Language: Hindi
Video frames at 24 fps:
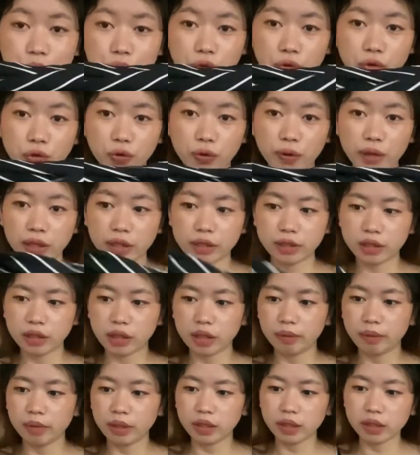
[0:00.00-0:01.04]
पोअर क्वालिटी
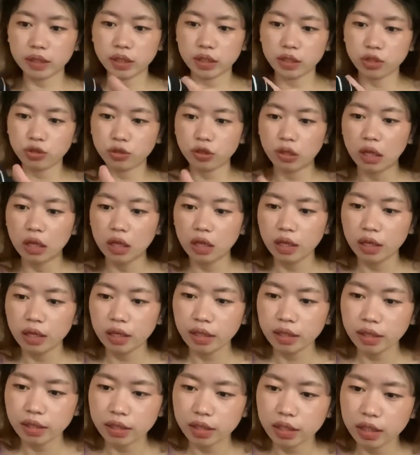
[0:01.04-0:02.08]
है बिकॉज ये जो
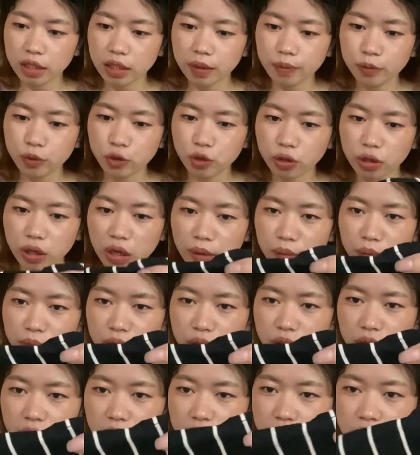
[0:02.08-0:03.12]
स्लीप जो
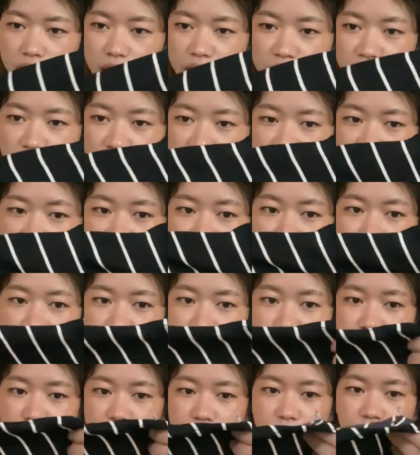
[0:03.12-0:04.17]
खमीस रहता है ना स्लीप
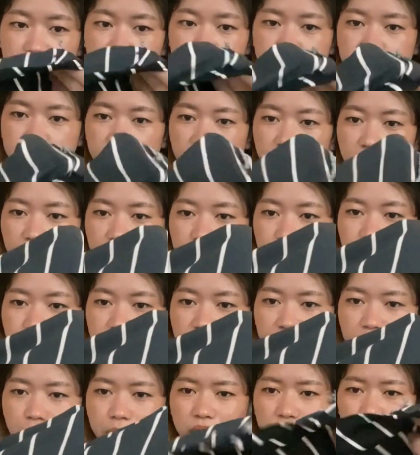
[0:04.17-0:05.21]
खमीस का जैसा है
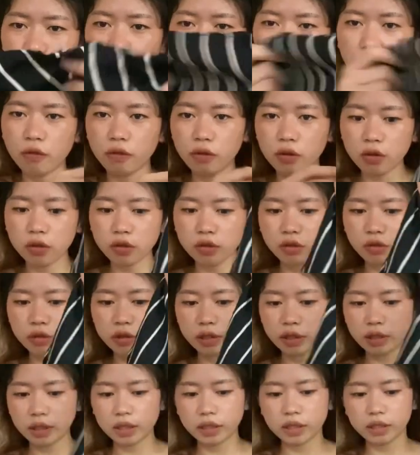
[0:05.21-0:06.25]
बट ओवरऑल तो
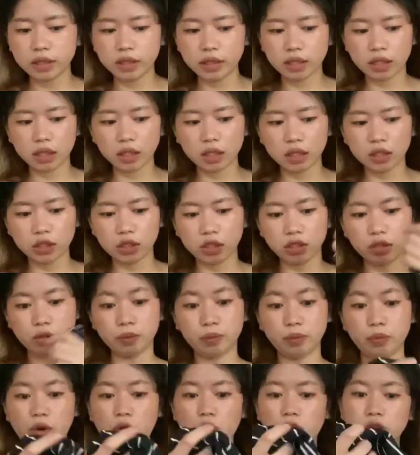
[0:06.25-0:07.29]
ये या ये
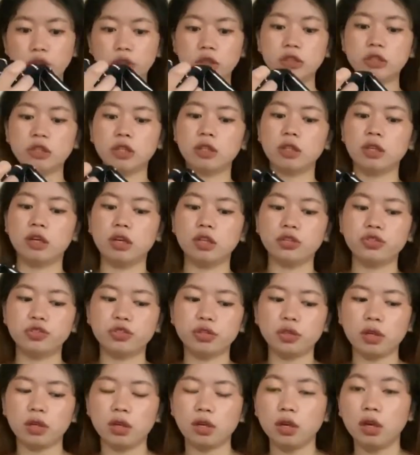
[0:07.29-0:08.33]
बहुत ही ज़्यादा
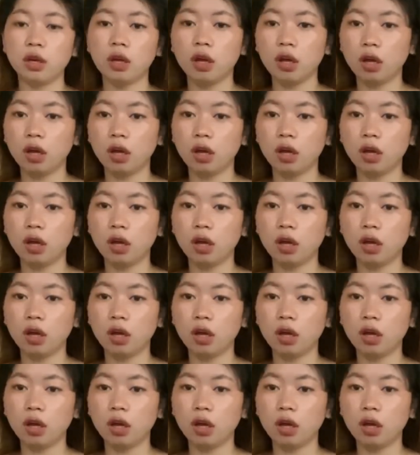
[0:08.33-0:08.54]
अच्छा है